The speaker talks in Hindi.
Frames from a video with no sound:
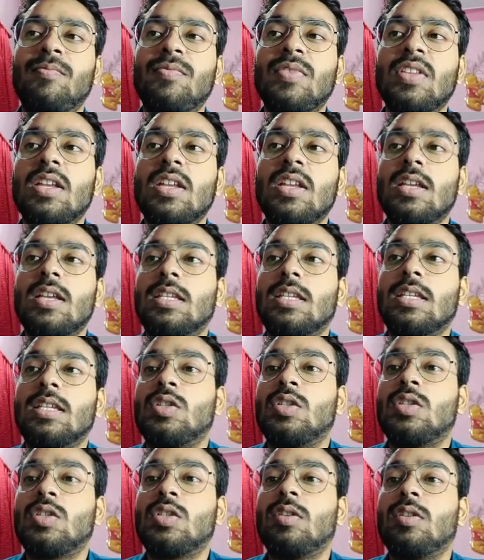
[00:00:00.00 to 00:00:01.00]
ये
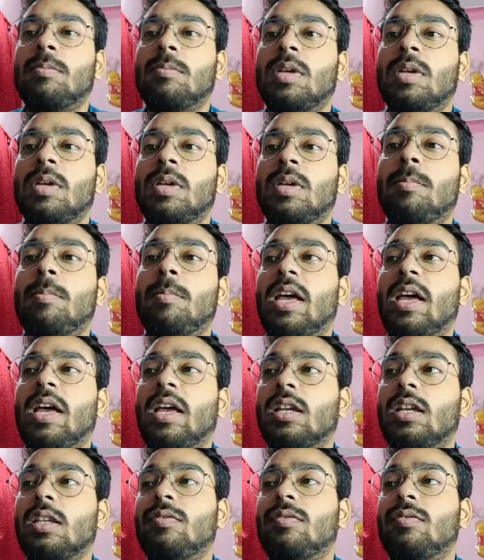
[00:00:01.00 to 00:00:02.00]
हिस्टोग्राम है बैंक
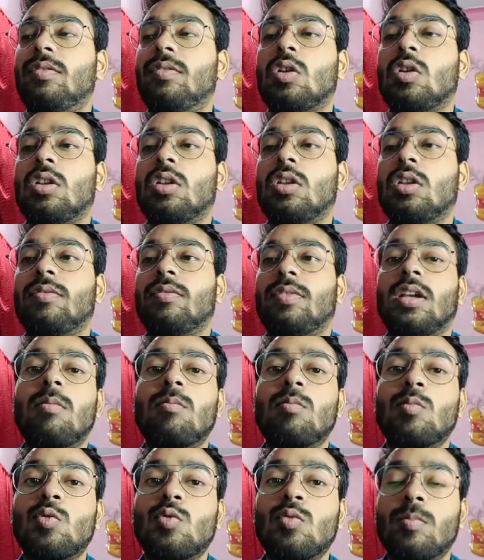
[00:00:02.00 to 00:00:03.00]
निफ्टी और निफ्टी का
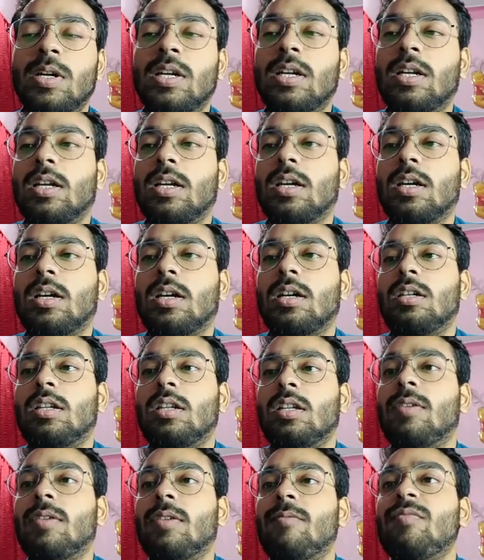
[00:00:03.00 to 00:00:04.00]
मूवमेंट का ठीक है
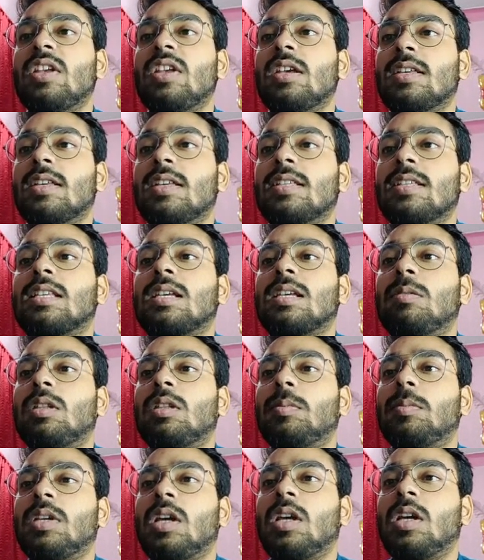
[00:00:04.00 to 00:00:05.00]
इसका मतलब क्या
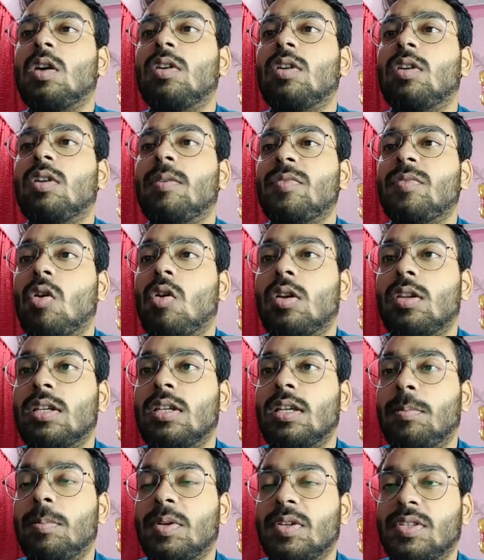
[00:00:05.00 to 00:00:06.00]
हुआ और ये
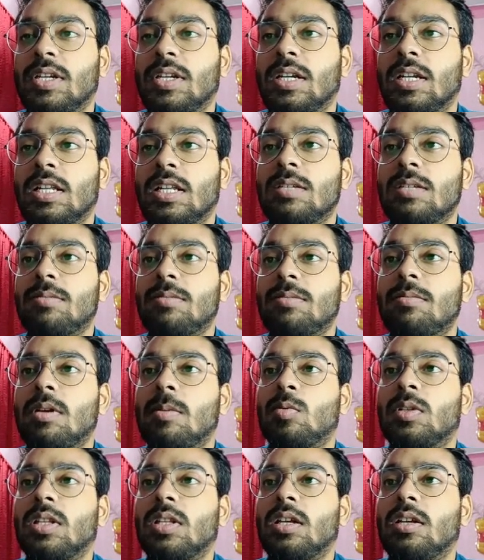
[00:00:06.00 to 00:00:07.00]
परसेंटेज भी आपको
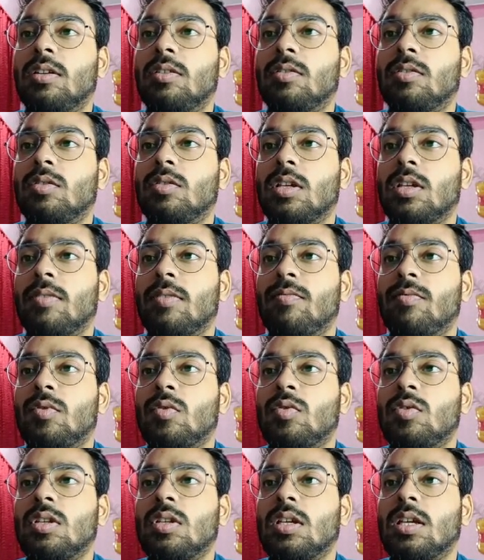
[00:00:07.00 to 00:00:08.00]
बताएं ठीक है तो
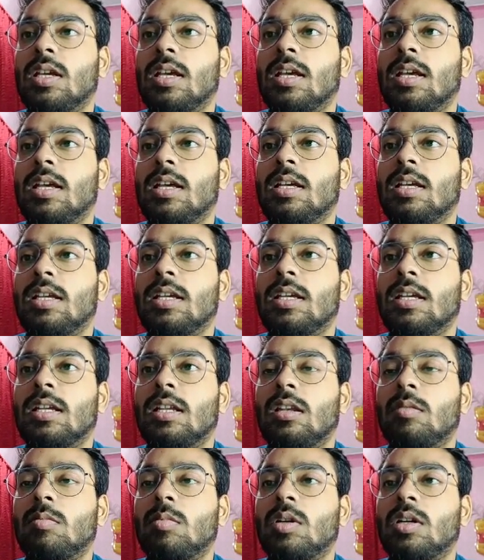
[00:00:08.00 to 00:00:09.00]
ये है
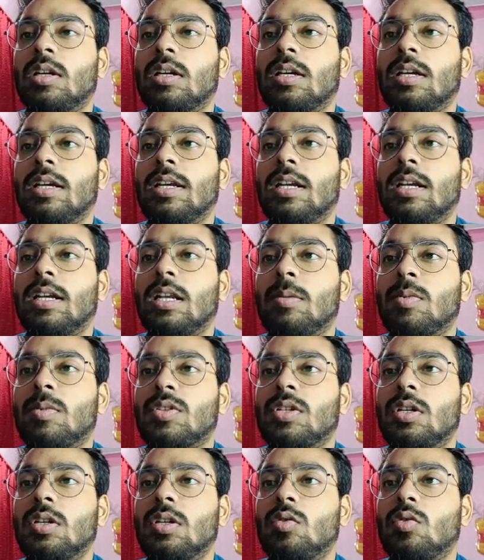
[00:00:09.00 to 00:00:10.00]
लगभग 80
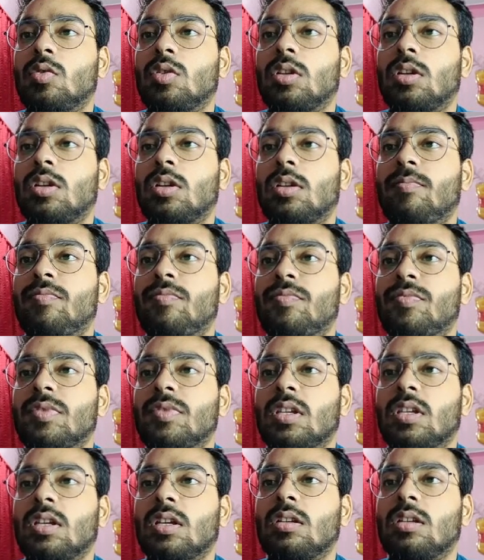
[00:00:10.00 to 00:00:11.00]
परसेंट टोटल
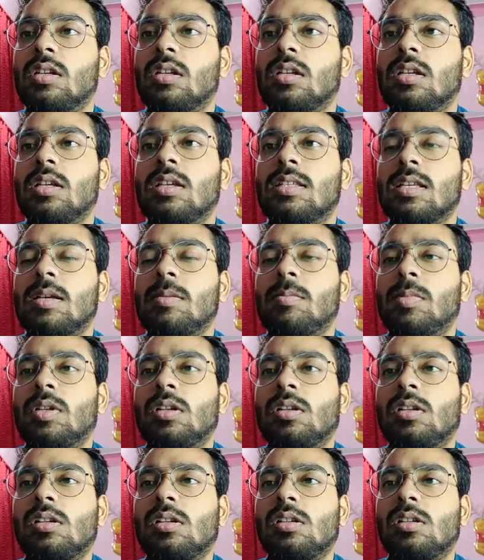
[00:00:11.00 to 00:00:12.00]
ठीक है एग्जाम्पल
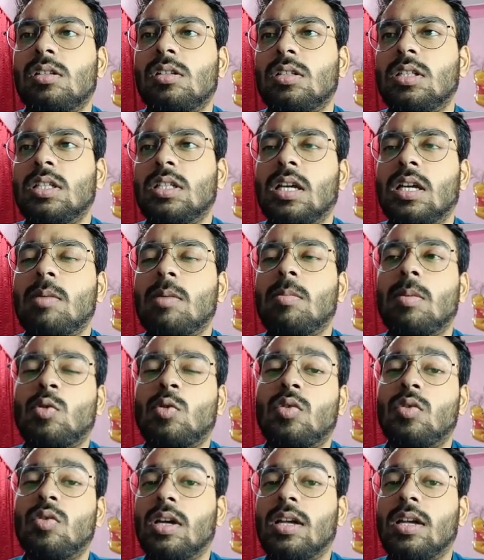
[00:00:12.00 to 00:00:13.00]
ये हम
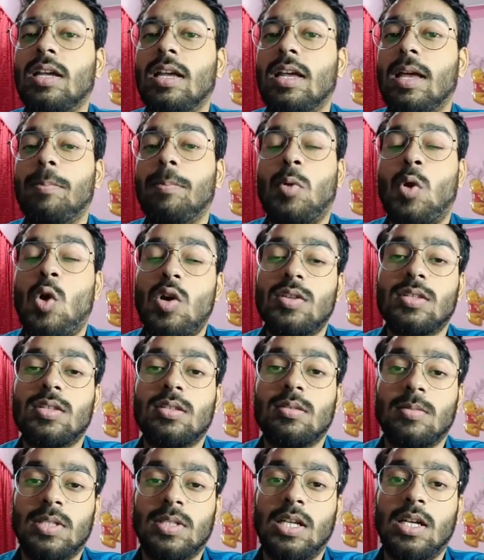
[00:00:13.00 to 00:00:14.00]
आपको अप्रॉक्स
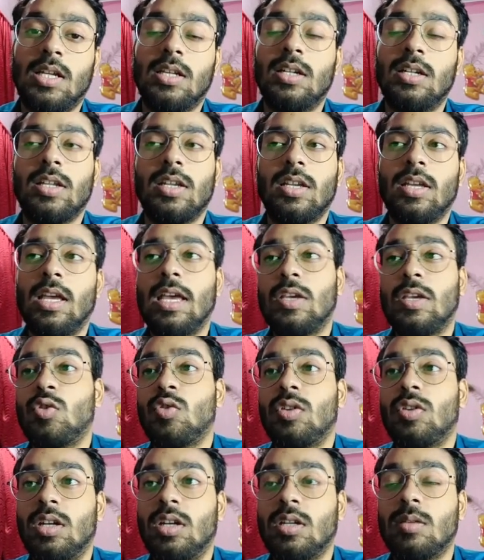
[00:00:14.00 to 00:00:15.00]
बता रहे हैं ठीक है
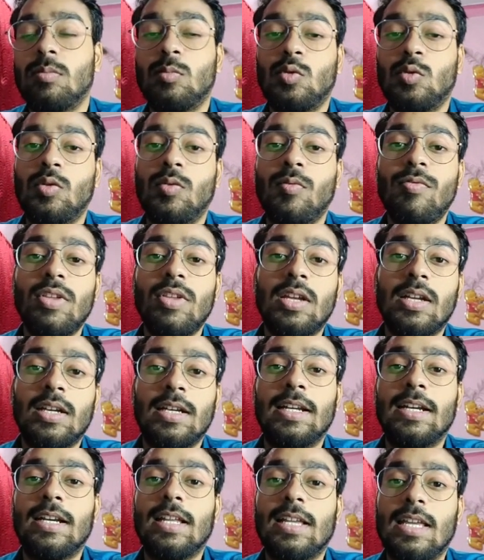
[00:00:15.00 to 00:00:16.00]
एक्यूरेट हमको
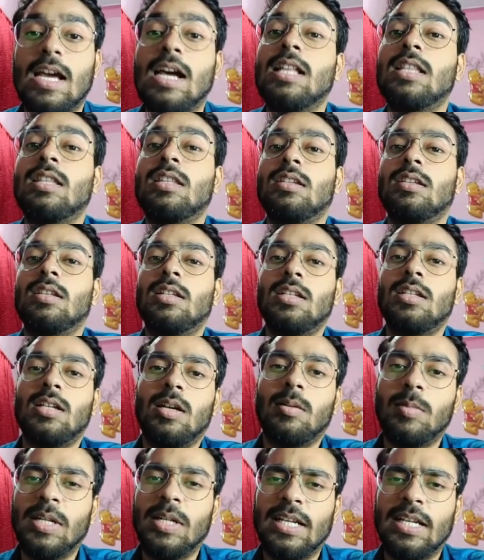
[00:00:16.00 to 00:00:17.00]
डेटा याद नहीं है
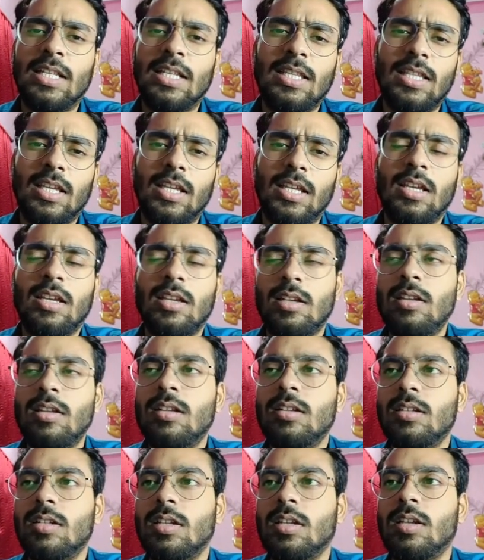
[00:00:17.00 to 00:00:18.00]
हम डेटा देखे हैं
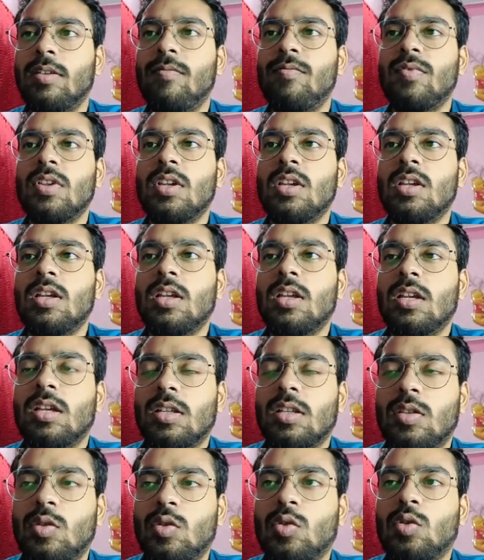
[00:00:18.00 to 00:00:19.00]
ठीक है
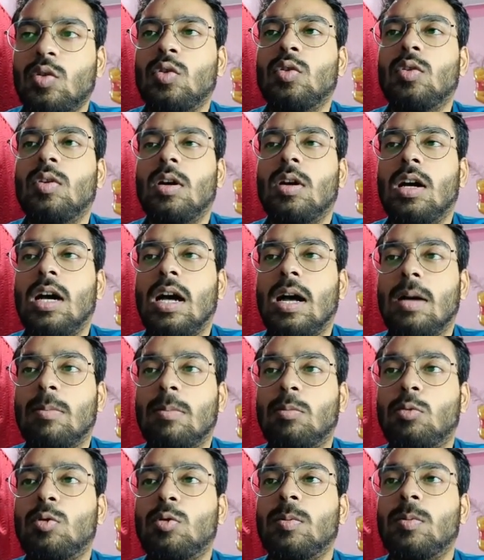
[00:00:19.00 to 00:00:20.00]
तो आपको
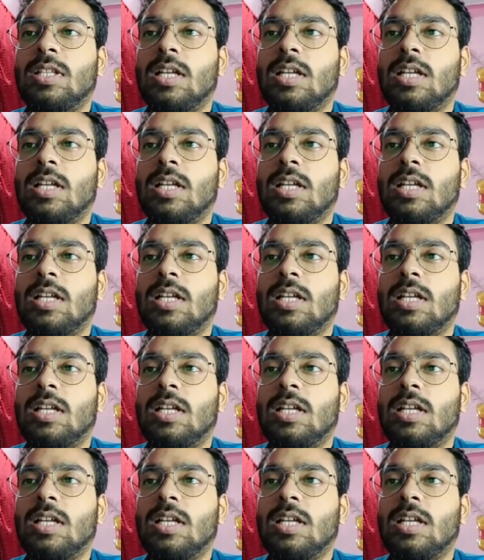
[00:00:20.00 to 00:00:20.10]
बता रहे हैं